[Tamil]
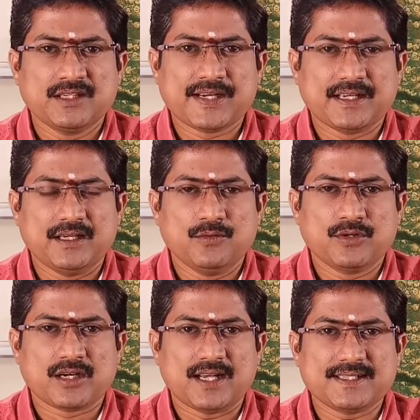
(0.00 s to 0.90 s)
இவர்கள்
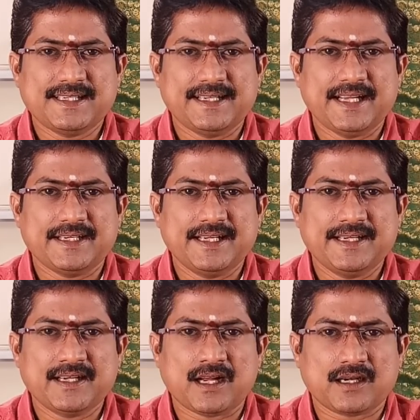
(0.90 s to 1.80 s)
ஒரு ராசியிலே
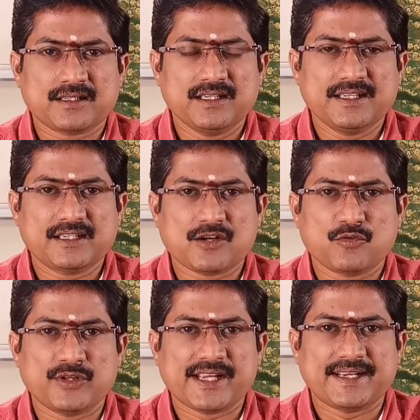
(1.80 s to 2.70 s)
நீண்ட நாட்கள்
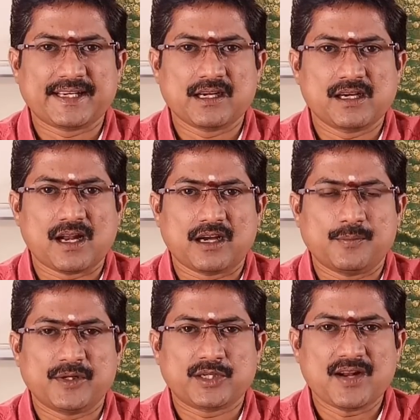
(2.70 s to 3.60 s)
இருக்கக்கூடிய
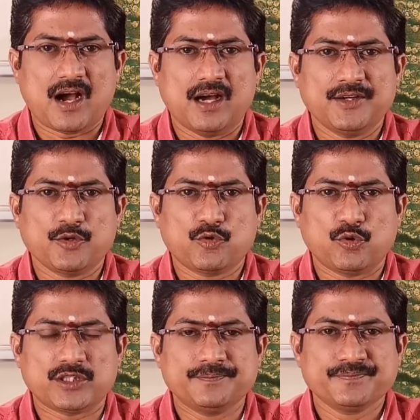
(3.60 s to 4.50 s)
கிரகங்களாகப்பட்ட
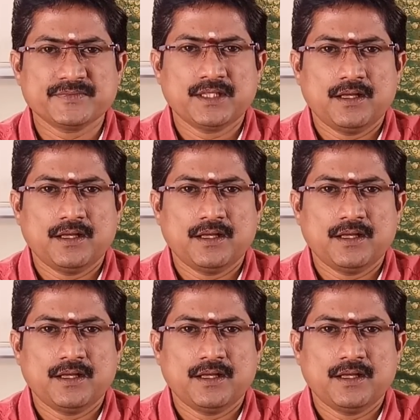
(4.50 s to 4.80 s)
ஆண்டுகோள்கள்